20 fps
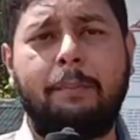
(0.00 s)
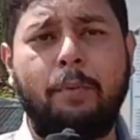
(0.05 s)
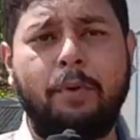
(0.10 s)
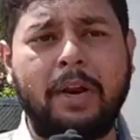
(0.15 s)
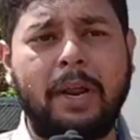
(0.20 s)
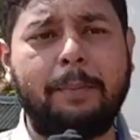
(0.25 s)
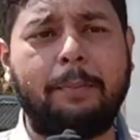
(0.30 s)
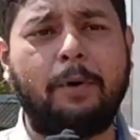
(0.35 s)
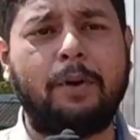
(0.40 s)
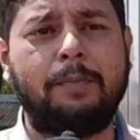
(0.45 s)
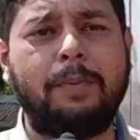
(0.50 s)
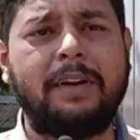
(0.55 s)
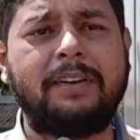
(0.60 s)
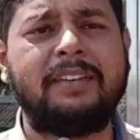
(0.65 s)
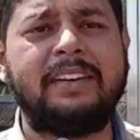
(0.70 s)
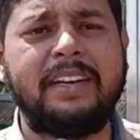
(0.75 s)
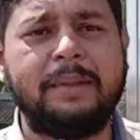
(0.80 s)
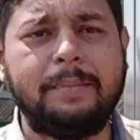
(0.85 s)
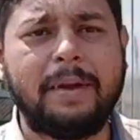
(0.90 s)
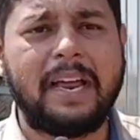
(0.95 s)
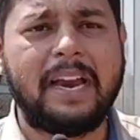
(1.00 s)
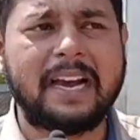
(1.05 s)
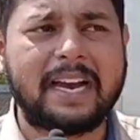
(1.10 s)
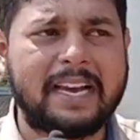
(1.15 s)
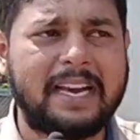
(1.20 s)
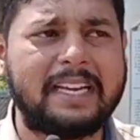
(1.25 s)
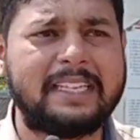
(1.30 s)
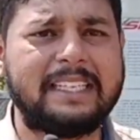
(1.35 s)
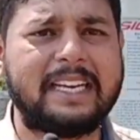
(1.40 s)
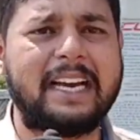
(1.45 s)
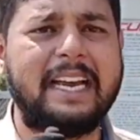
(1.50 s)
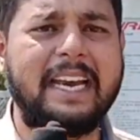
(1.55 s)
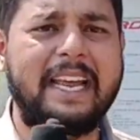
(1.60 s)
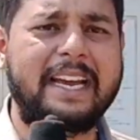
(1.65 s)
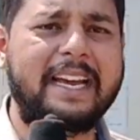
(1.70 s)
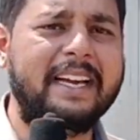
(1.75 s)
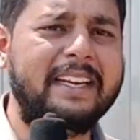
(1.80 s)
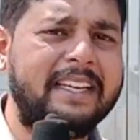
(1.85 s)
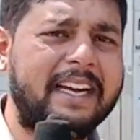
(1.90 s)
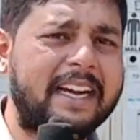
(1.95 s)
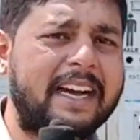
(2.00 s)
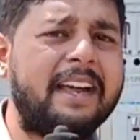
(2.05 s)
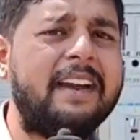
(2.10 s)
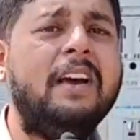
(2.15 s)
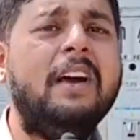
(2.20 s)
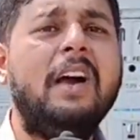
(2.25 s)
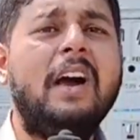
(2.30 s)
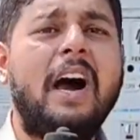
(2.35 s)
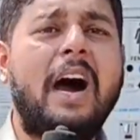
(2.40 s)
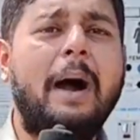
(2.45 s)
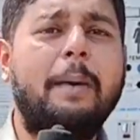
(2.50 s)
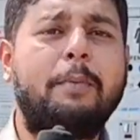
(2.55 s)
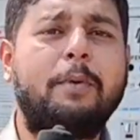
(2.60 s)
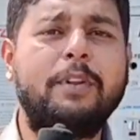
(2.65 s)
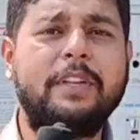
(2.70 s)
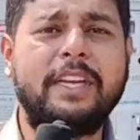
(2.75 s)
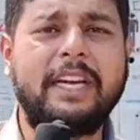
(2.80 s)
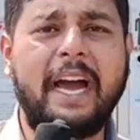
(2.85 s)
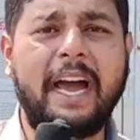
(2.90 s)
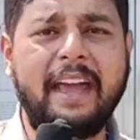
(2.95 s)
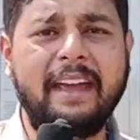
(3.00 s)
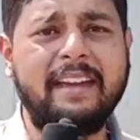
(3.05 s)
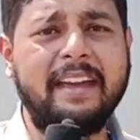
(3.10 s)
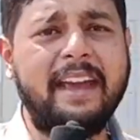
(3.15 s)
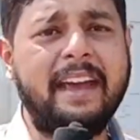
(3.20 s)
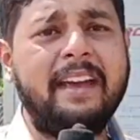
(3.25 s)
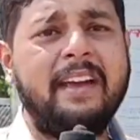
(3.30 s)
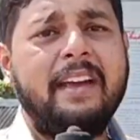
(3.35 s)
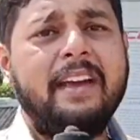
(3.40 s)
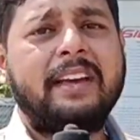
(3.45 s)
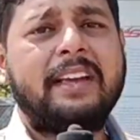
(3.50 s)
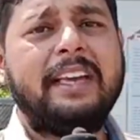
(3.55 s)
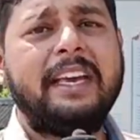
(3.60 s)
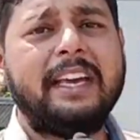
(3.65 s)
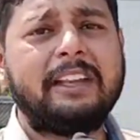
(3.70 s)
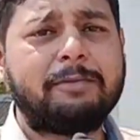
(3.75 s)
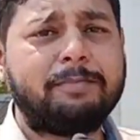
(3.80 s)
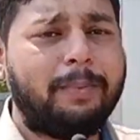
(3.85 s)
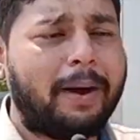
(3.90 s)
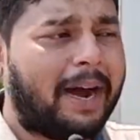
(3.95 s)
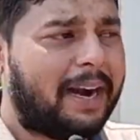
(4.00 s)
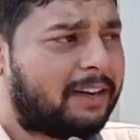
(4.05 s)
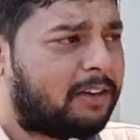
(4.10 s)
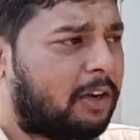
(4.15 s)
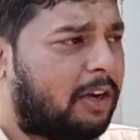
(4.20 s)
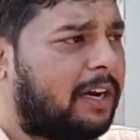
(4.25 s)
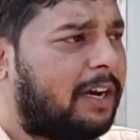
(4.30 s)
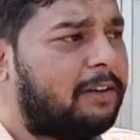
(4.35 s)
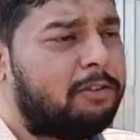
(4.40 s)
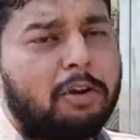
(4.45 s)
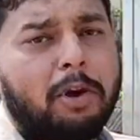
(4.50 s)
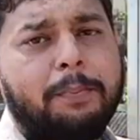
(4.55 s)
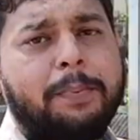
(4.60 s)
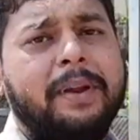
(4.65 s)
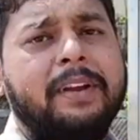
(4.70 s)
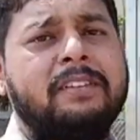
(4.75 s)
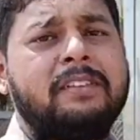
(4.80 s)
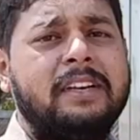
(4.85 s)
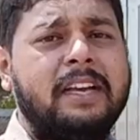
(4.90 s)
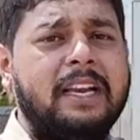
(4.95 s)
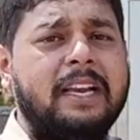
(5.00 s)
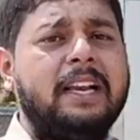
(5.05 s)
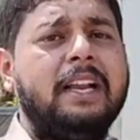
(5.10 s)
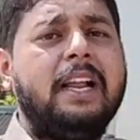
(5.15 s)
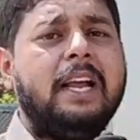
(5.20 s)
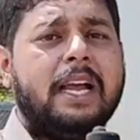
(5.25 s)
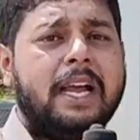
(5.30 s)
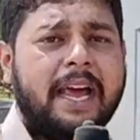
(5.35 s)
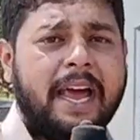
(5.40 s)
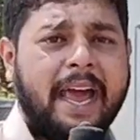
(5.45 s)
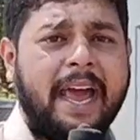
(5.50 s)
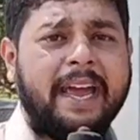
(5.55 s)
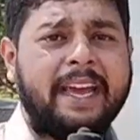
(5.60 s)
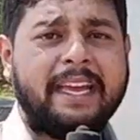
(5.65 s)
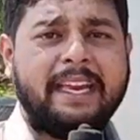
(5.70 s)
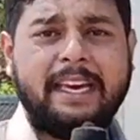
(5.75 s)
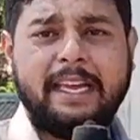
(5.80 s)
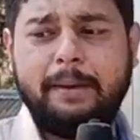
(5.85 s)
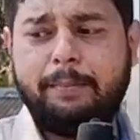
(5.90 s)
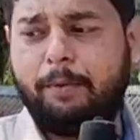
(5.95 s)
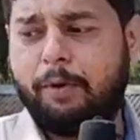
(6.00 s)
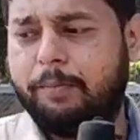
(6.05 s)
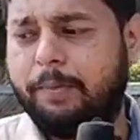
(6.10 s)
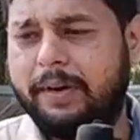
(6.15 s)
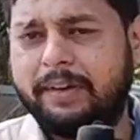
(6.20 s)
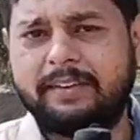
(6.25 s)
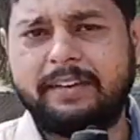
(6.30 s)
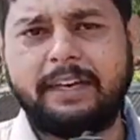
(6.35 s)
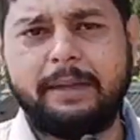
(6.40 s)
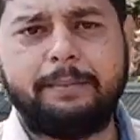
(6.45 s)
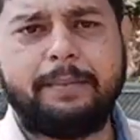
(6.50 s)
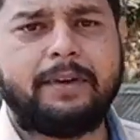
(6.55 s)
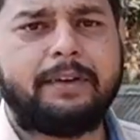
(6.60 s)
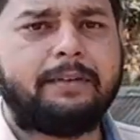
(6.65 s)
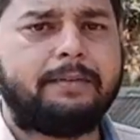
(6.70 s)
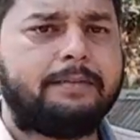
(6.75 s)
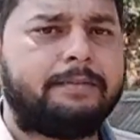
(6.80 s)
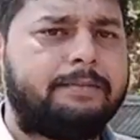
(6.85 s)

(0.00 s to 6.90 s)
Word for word: पूरे पॉपुलर सिटी में अलग अलग जगह लेकर जाकर आपको दिखाएंगे कि ये स्मार्ट टॉयलेट्स ऑपरेशनल है कि नहीं पॉपुलर सिटी में